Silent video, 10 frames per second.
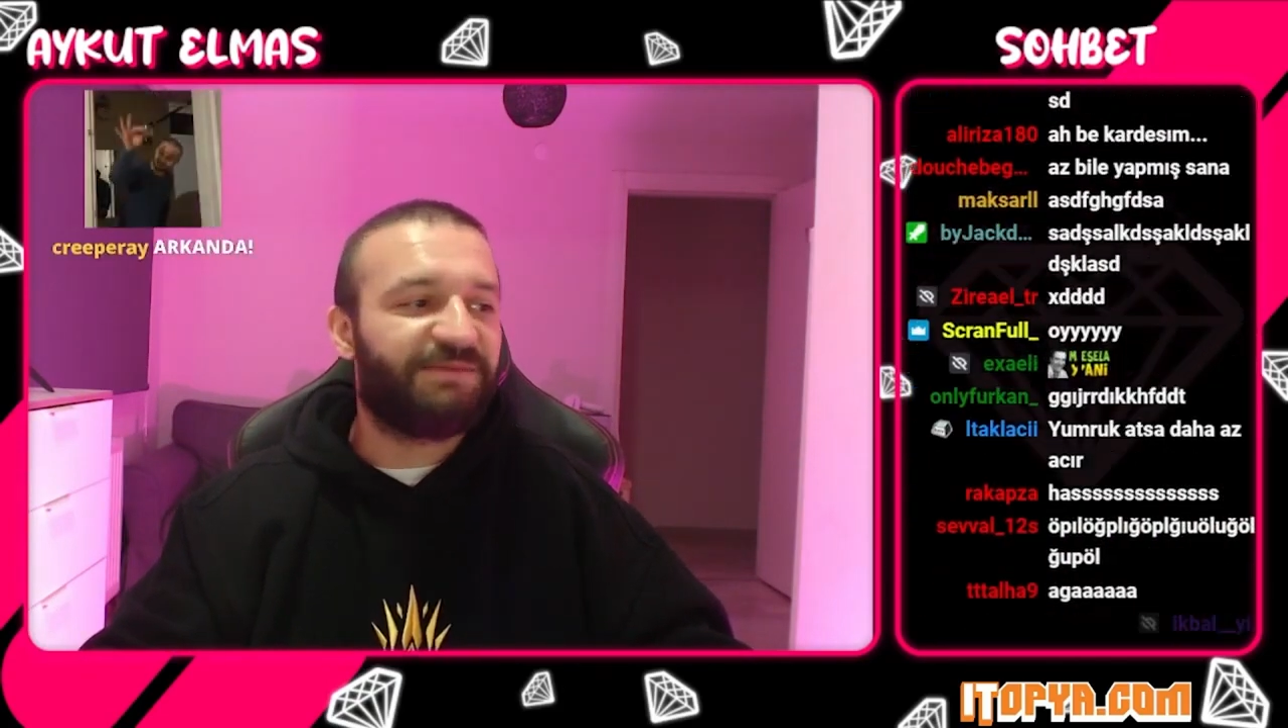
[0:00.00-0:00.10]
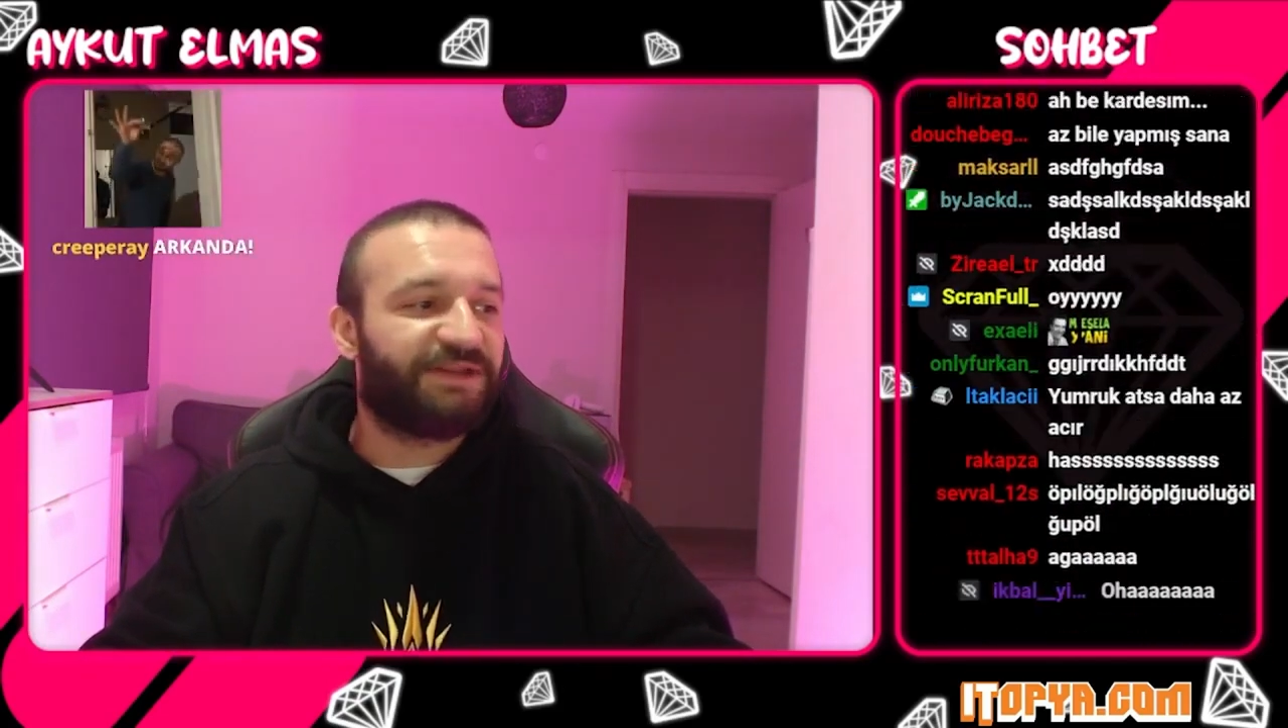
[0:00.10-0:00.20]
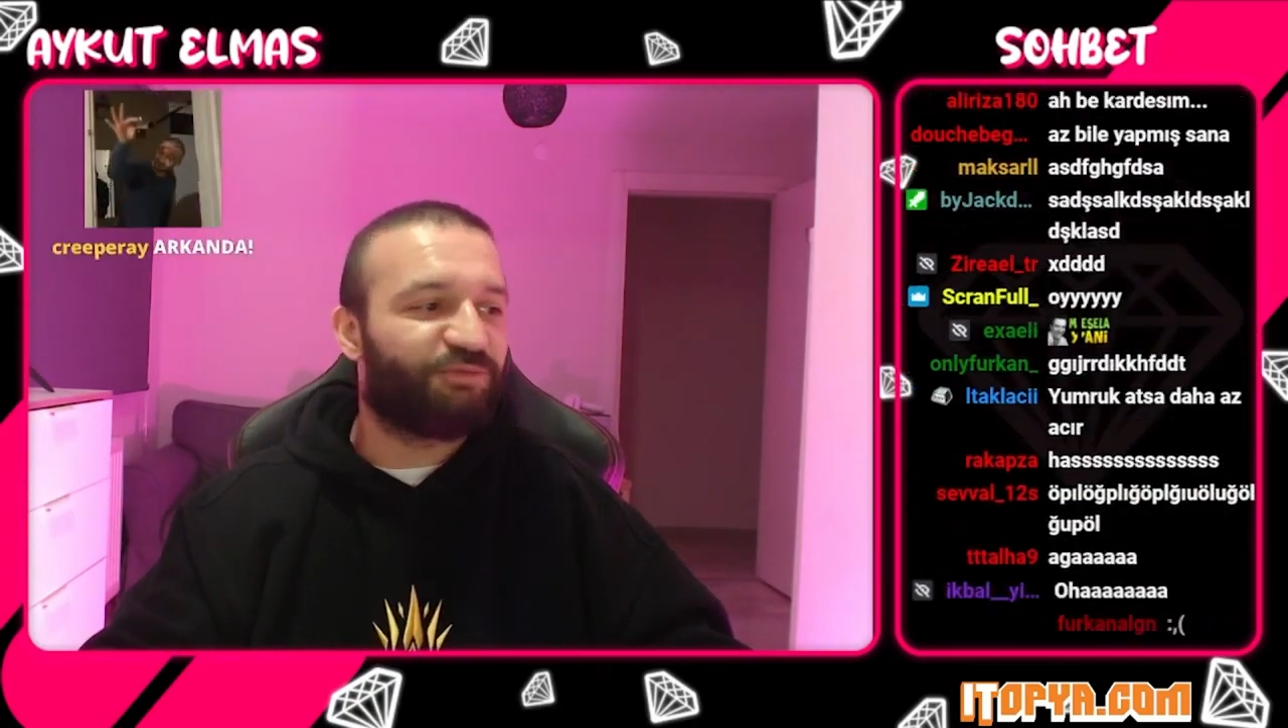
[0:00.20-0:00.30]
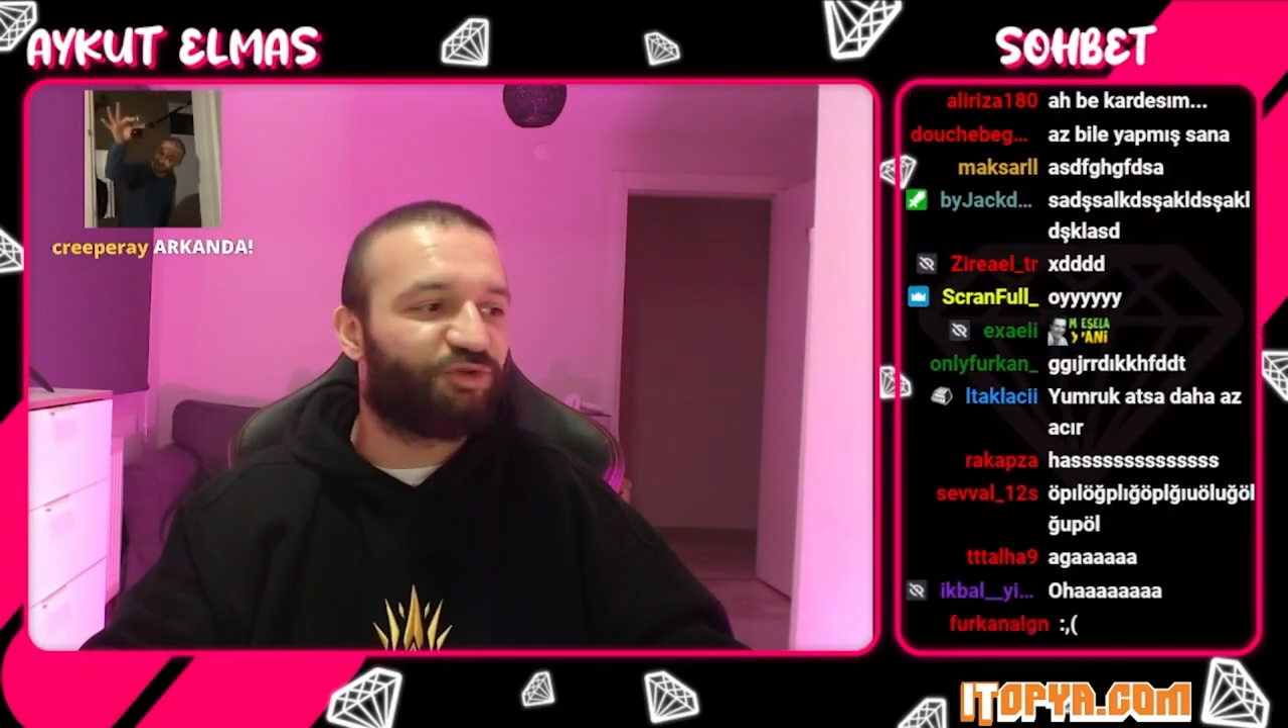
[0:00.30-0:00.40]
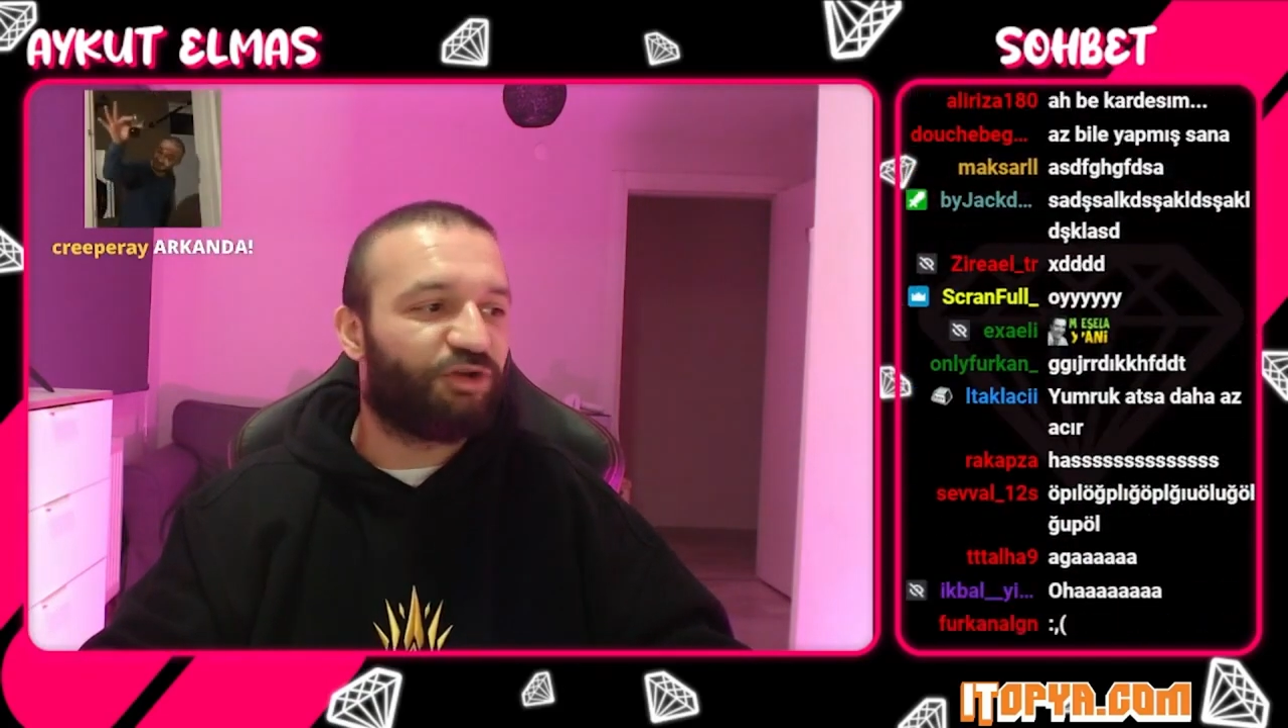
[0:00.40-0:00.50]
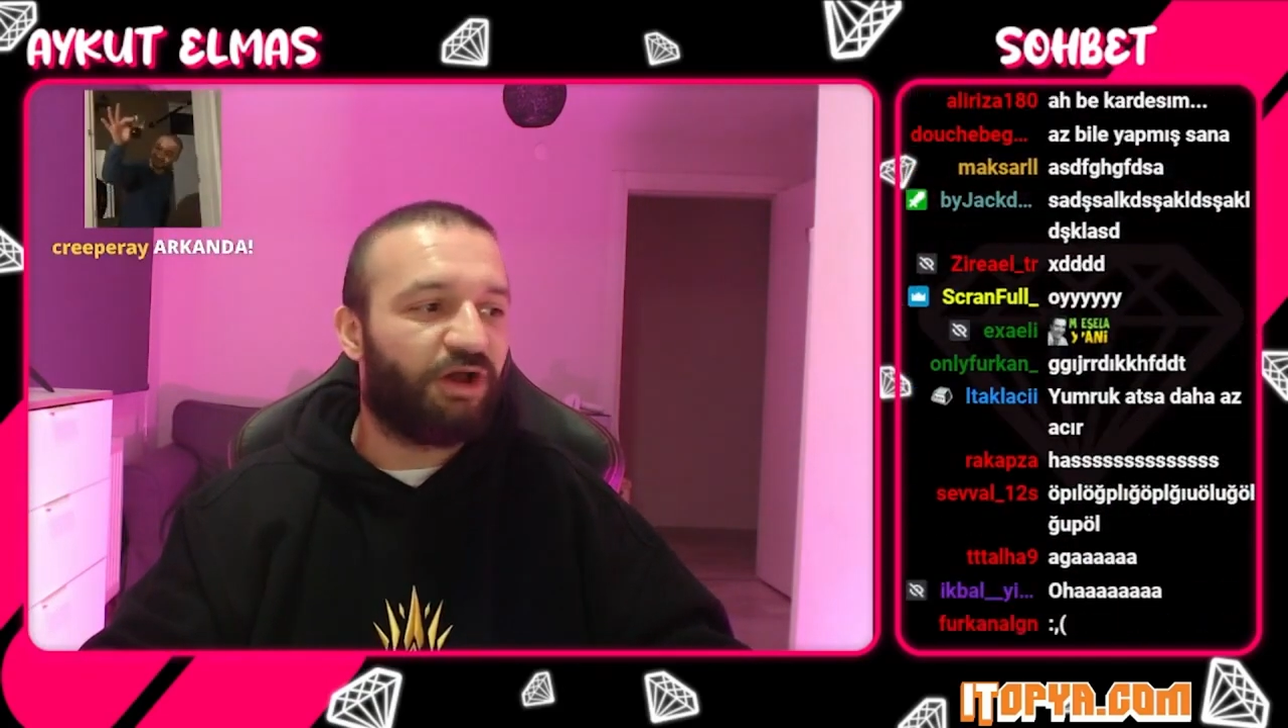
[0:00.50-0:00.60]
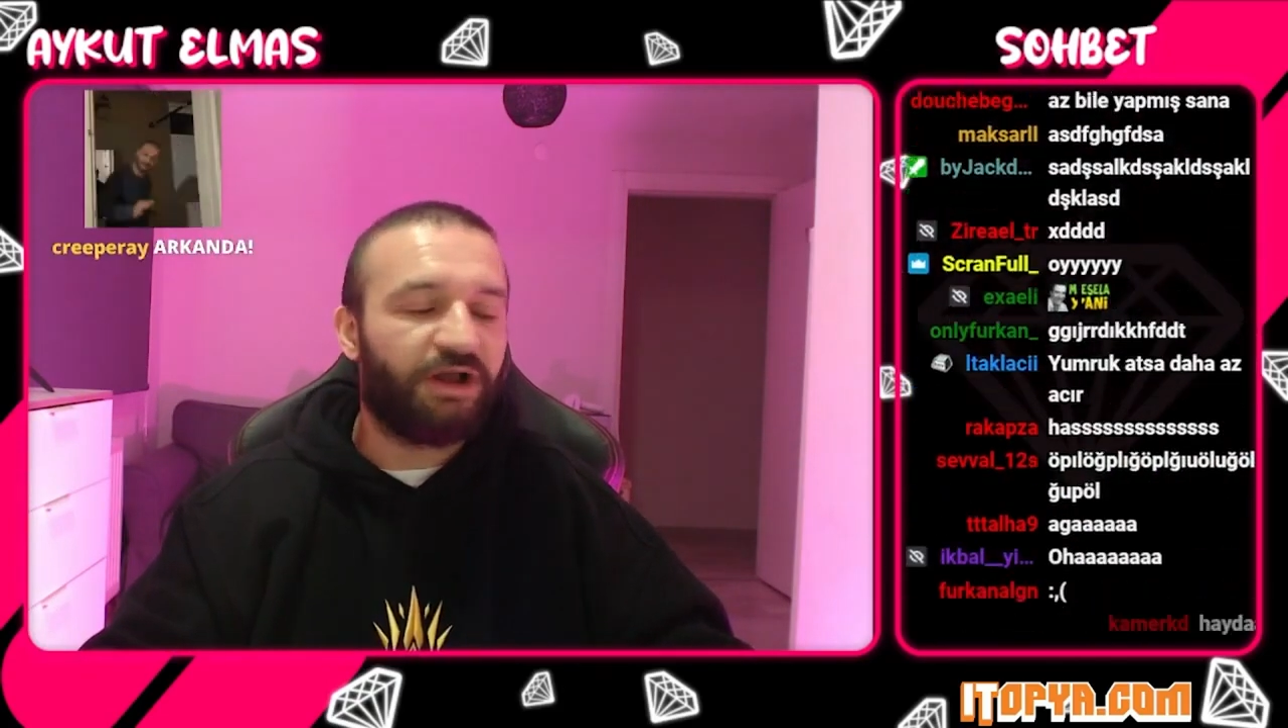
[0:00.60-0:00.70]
demedim üstüne.